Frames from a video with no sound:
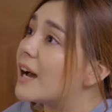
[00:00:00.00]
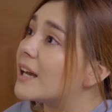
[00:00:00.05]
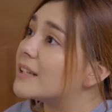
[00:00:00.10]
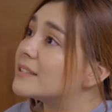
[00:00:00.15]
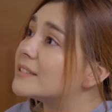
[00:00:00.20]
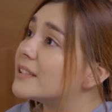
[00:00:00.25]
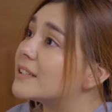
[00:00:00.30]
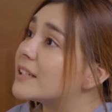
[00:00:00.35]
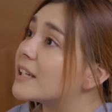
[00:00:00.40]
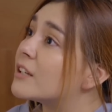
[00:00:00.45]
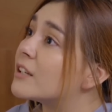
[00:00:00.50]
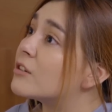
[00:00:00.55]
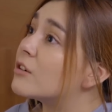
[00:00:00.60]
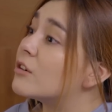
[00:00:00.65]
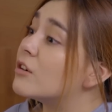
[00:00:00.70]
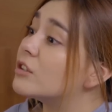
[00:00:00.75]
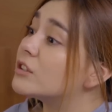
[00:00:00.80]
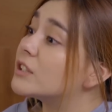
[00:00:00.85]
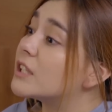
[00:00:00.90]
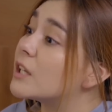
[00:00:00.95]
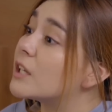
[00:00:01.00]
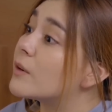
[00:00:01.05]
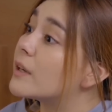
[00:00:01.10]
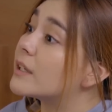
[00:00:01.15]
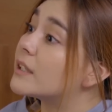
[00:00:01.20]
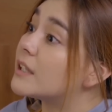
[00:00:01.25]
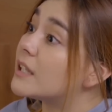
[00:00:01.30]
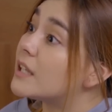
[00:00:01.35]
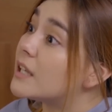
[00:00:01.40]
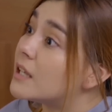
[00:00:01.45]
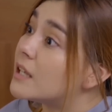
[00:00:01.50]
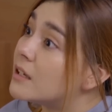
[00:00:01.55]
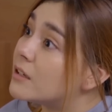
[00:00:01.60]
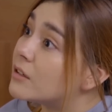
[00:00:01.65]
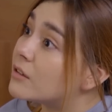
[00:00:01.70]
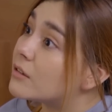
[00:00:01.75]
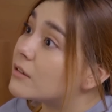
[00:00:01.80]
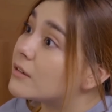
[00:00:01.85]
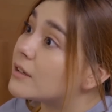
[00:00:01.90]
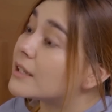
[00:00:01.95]
Así que no los quiero aquí
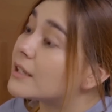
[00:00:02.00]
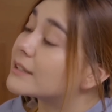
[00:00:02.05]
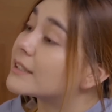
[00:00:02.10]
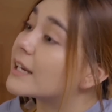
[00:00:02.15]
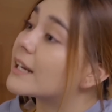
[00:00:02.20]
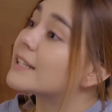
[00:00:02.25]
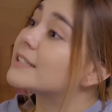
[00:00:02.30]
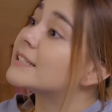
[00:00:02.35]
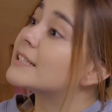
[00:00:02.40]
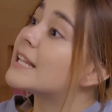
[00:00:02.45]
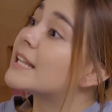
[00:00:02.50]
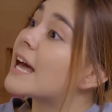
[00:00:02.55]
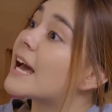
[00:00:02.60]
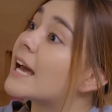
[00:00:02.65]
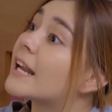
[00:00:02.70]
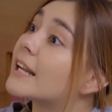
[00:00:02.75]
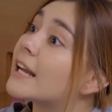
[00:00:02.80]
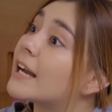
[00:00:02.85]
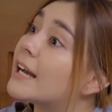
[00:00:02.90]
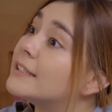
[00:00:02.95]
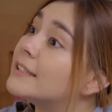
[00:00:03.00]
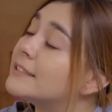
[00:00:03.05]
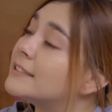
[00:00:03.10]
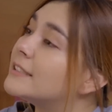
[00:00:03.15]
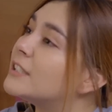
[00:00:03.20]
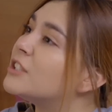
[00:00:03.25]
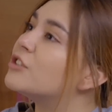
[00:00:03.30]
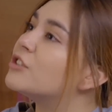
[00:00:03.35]
con las caras largas y